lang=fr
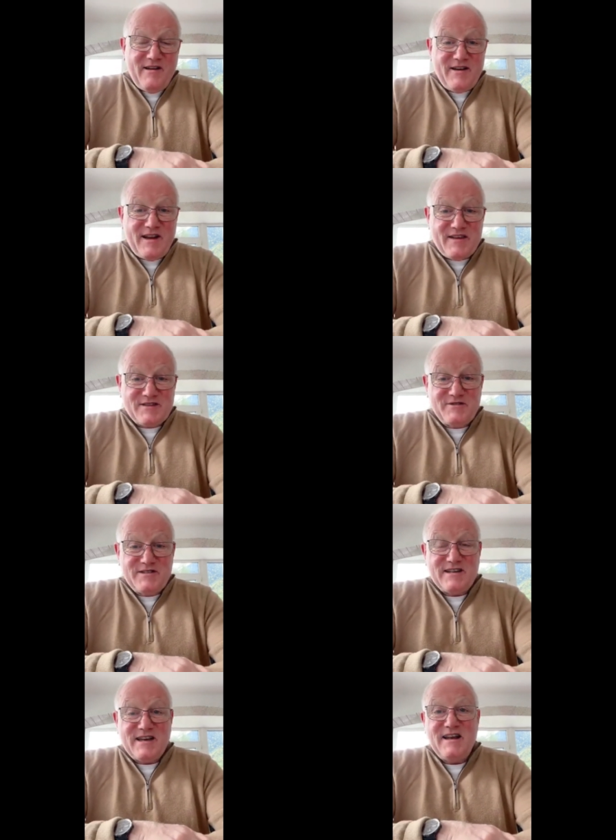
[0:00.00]
euh, la nation
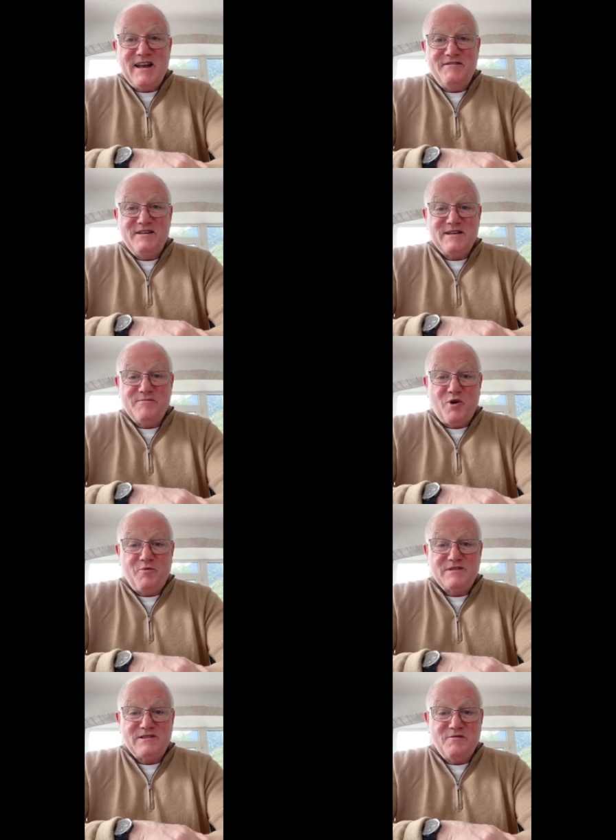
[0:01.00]
d'Israël avait ses
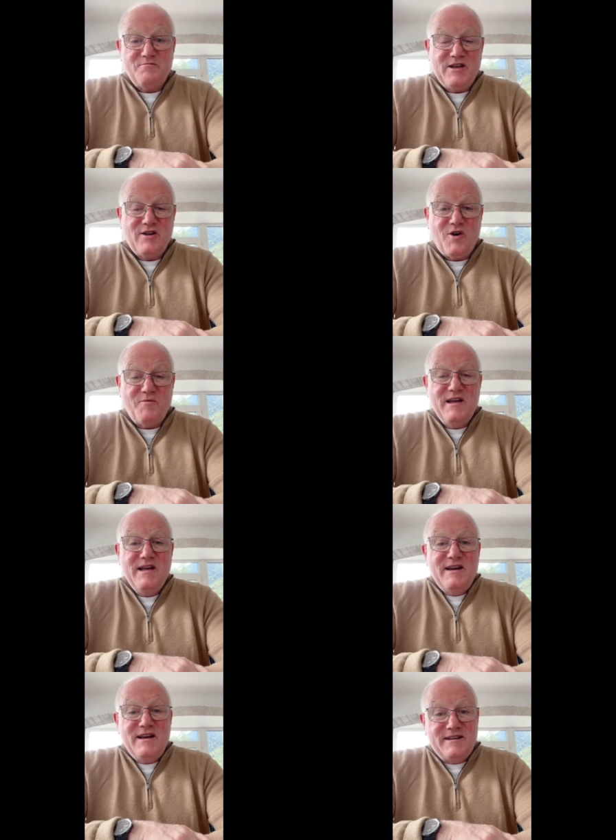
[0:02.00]
propres ennemis, comme
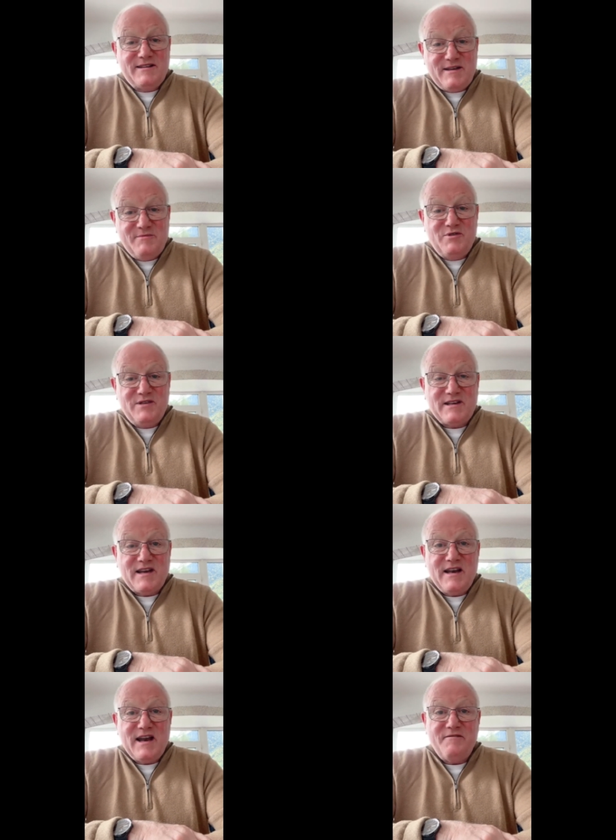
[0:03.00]
les tribus
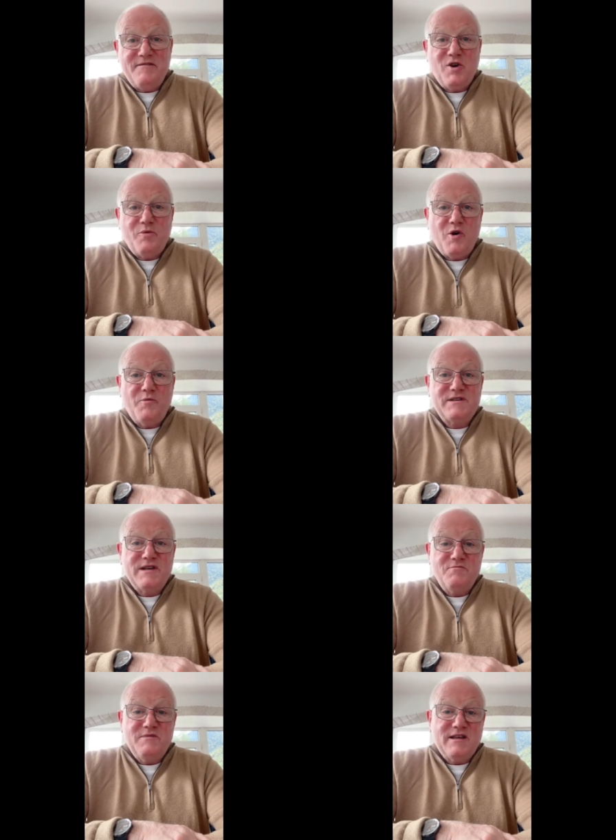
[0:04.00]
d'Israël avaient leurs propres
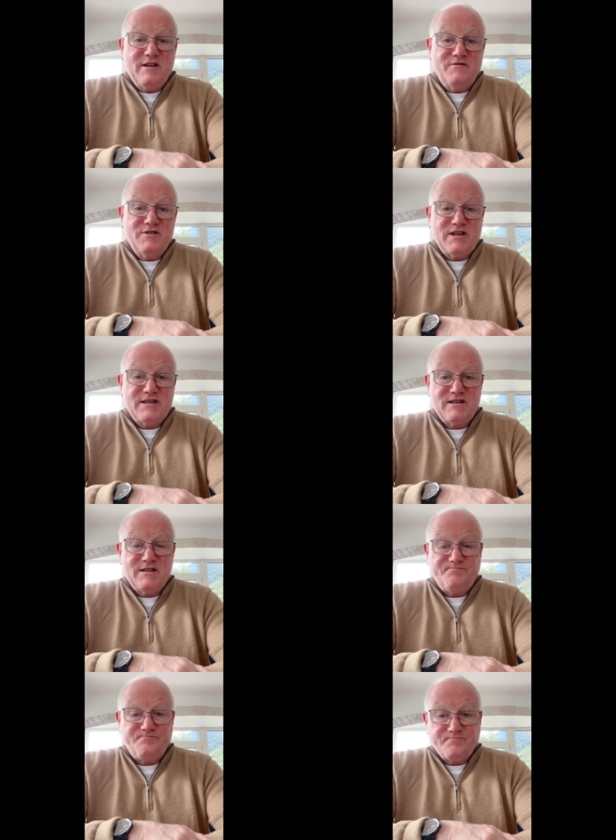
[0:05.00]
ennemis qu'ils devaient
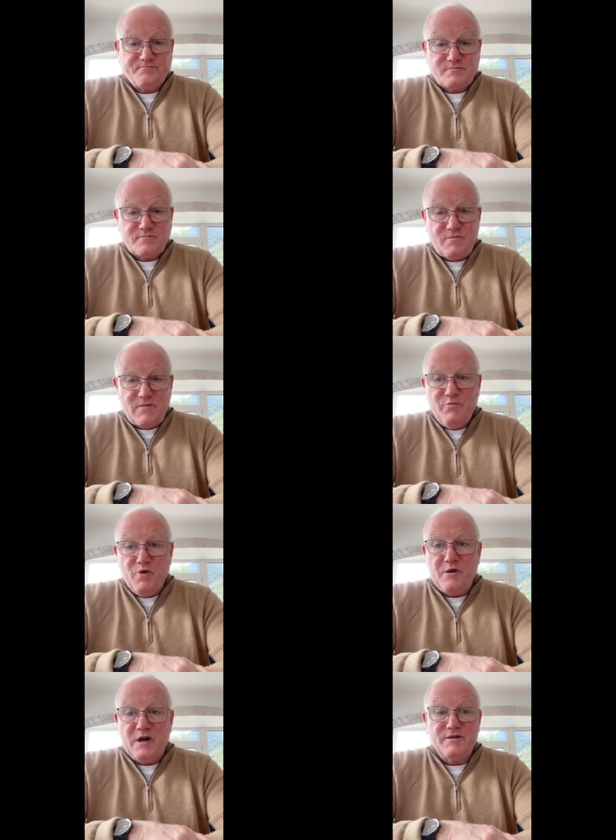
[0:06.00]
chasser
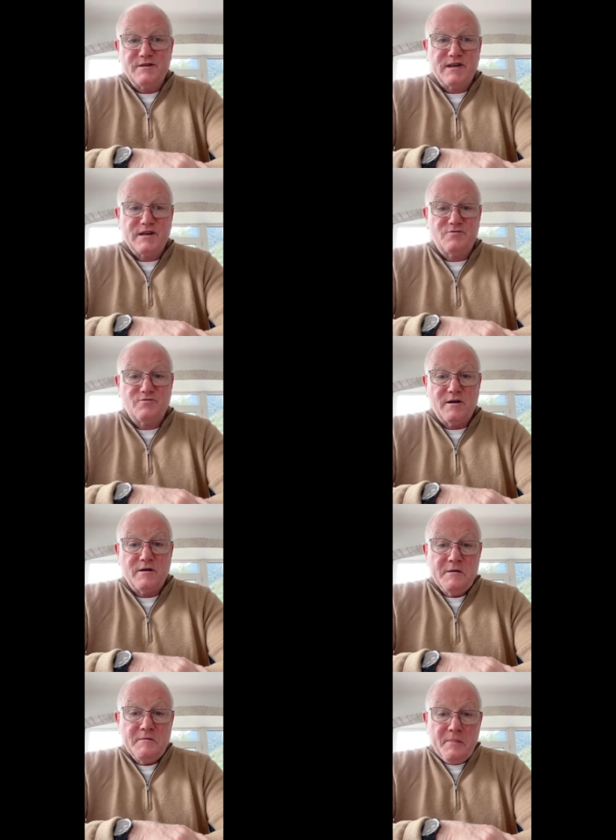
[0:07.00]
pour prendre leur
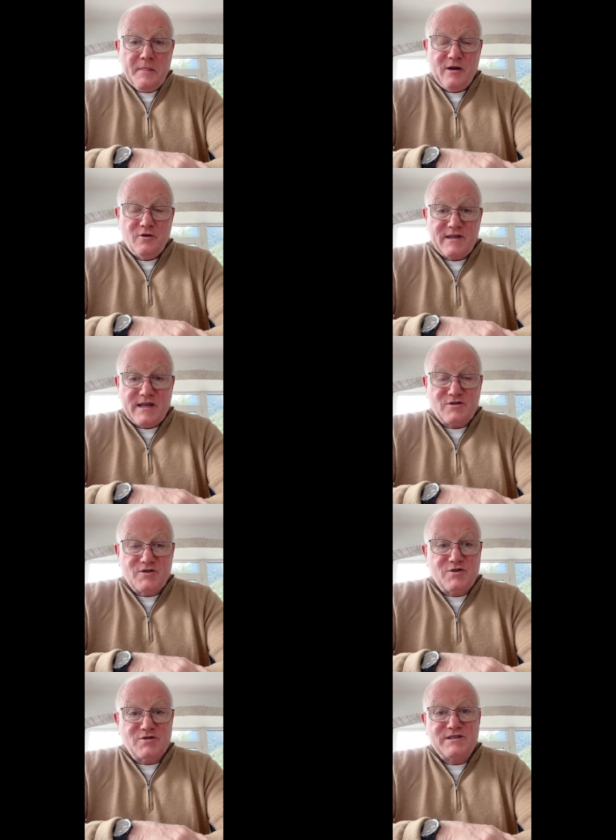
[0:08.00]
territoire. Alors, qu'est-ce
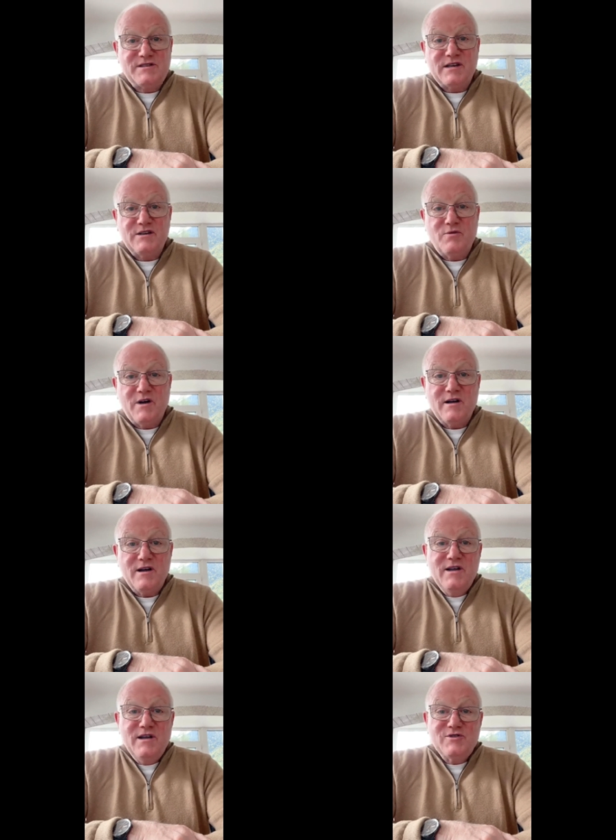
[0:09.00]
que sont ces territoires
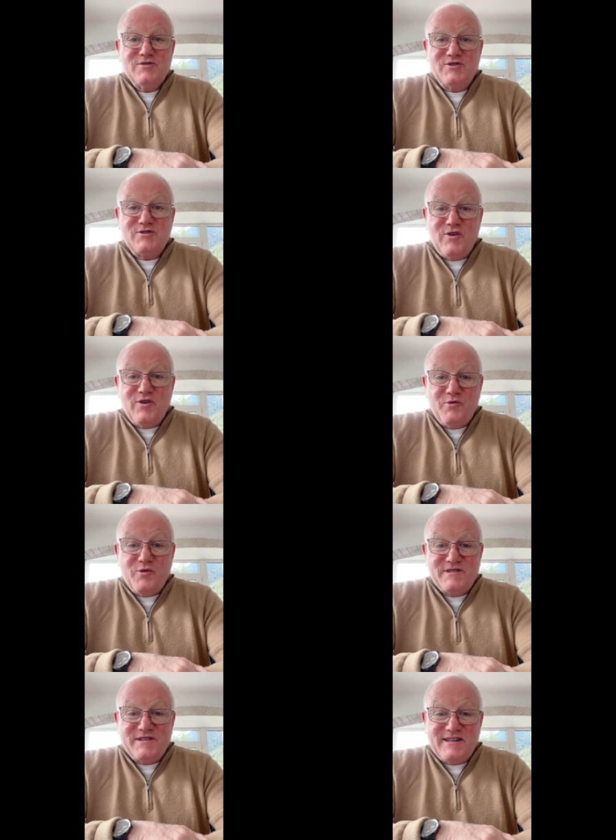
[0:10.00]
Ce sont,
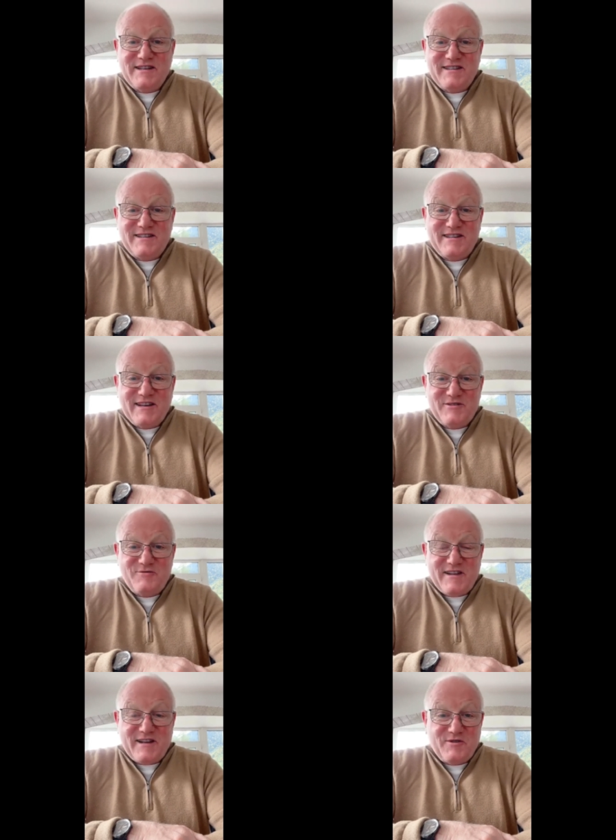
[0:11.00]
pour eux, c'était des
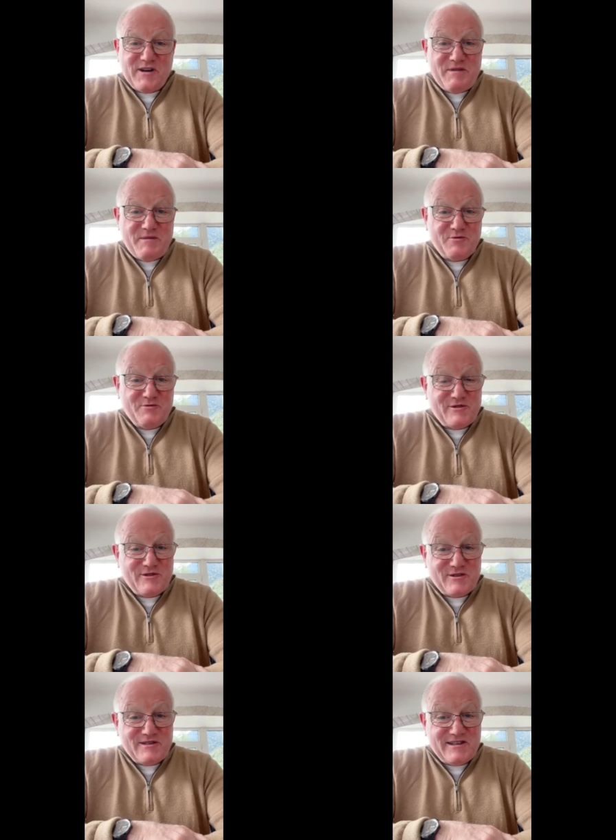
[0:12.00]
territoires naturels, mais pour nous, ce
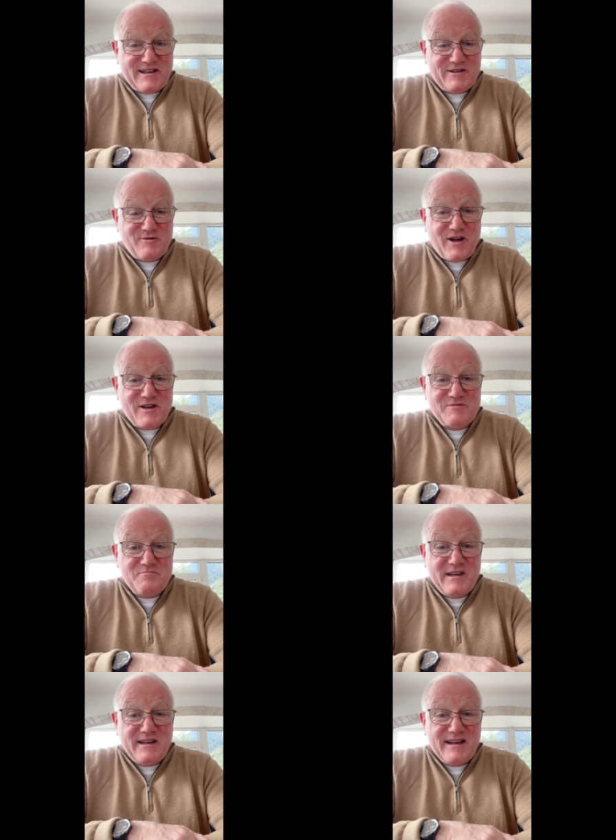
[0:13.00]
sont des territoires
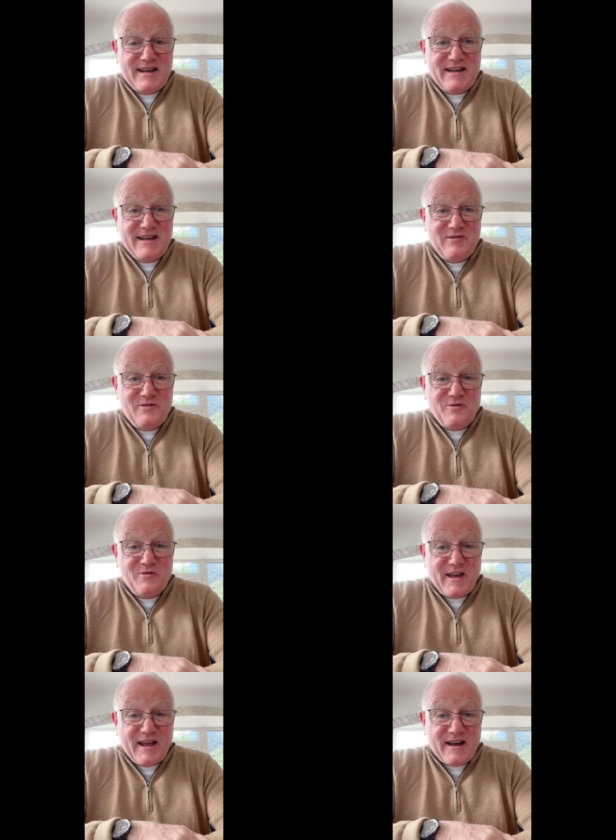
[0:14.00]

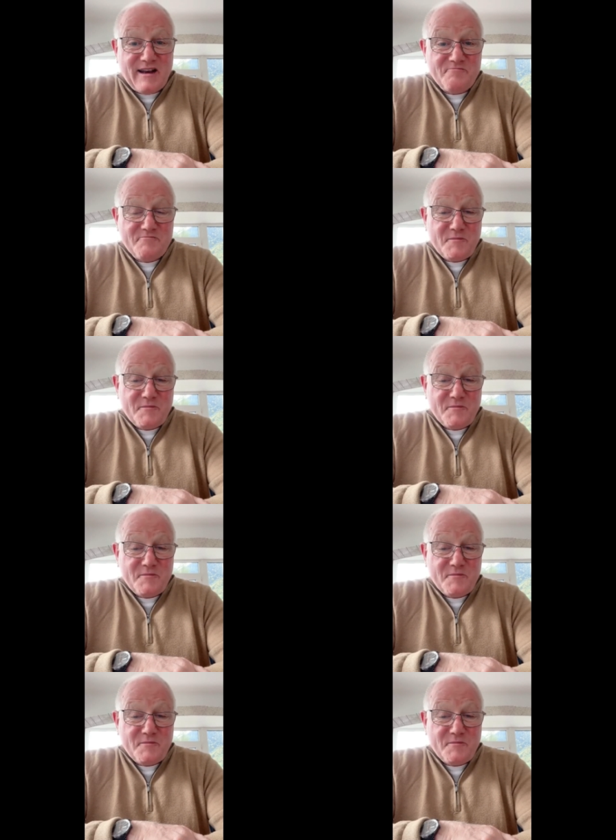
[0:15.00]
spirituels.